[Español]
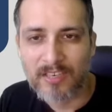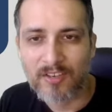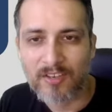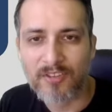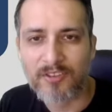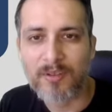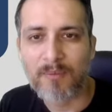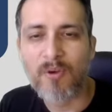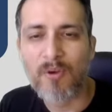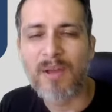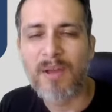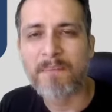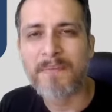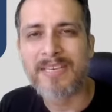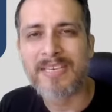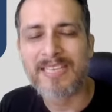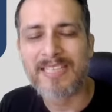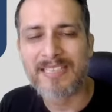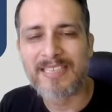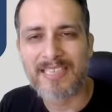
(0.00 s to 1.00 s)
lo estamos
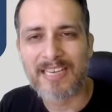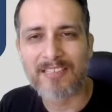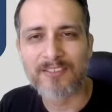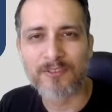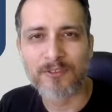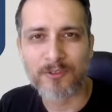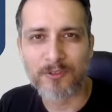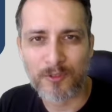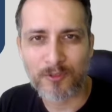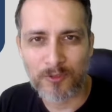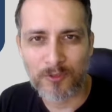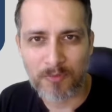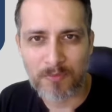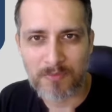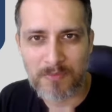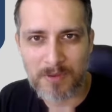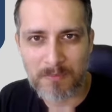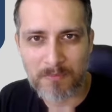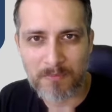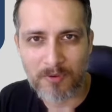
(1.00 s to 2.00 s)
administrando nosotros
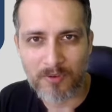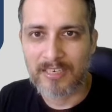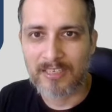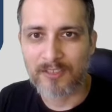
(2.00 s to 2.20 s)
mismos.